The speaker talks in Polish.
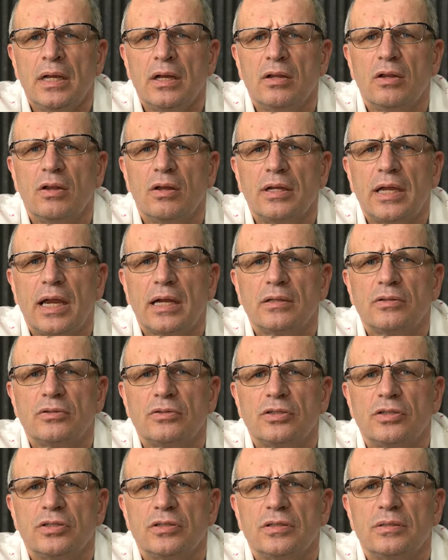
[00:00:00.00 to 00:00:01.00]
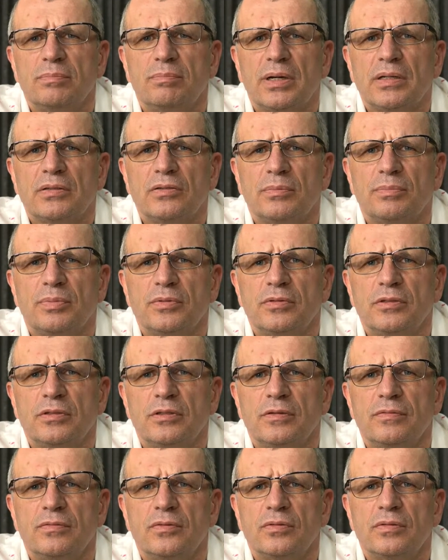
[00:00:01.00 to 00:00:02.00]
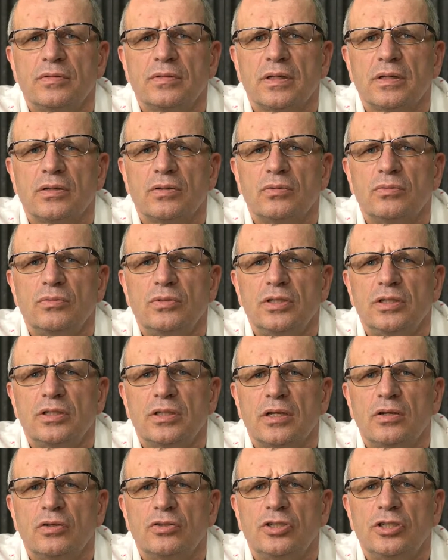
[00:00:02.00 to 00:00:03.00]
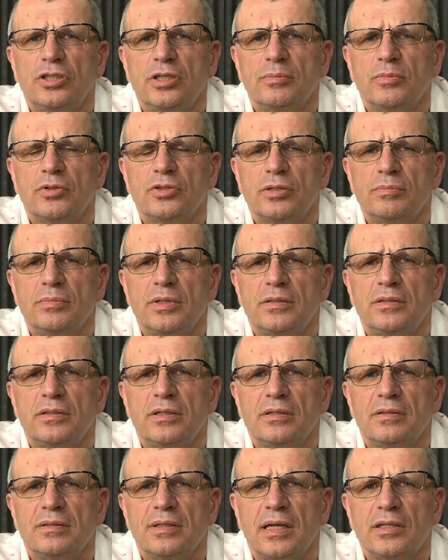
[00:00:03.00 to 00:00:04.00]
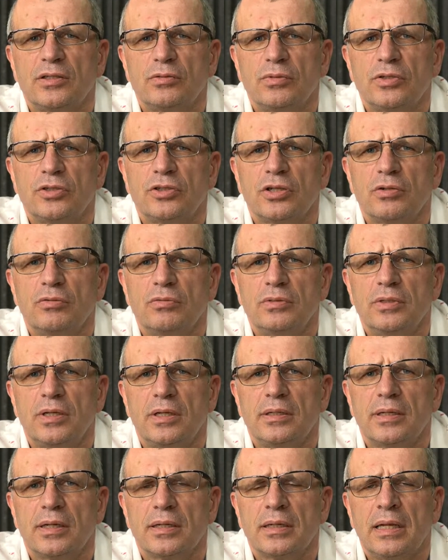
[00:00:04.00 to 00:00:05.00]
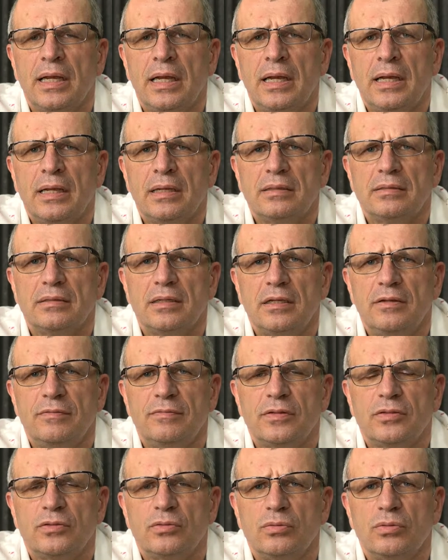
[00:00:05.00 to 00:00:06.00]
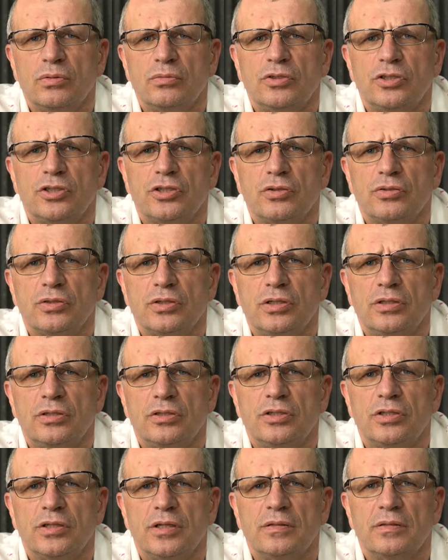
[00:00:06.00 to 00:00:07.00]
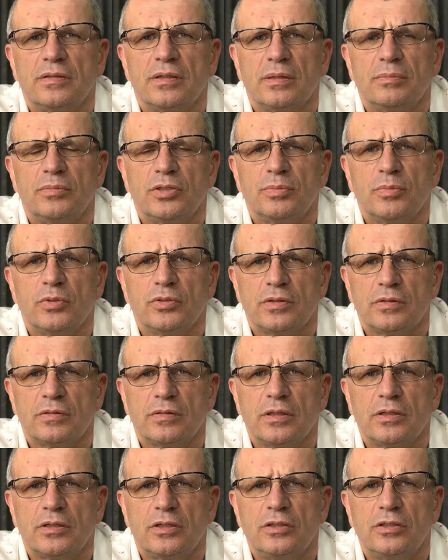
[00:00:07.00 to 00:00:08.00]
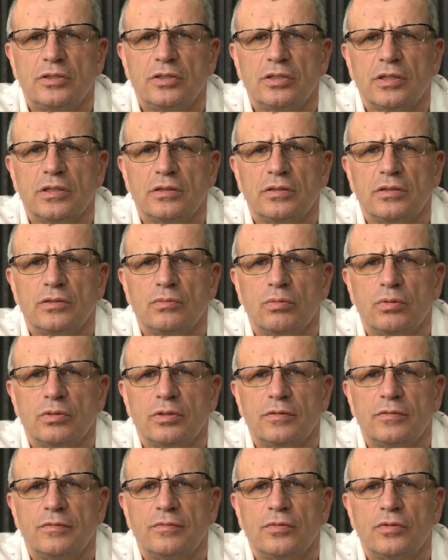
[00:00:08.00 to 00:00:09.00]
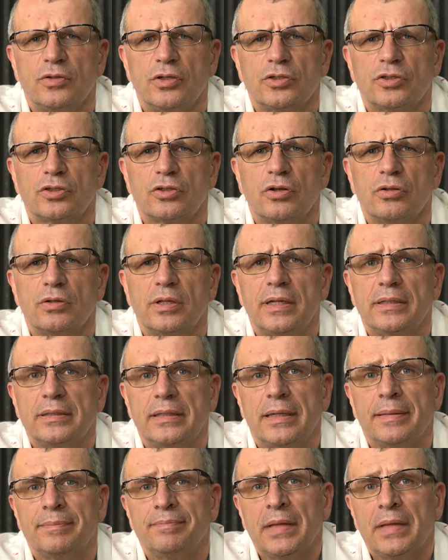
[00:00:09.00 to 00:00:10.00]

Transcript: Lojalność jest bardzo pozytywną cechą i nikt tego Ci nie może mieć za złe, szczególnie jak zainwestują dziesiątki tysięcy, a być może setki tysięcy złotych w Twoje szkolenie.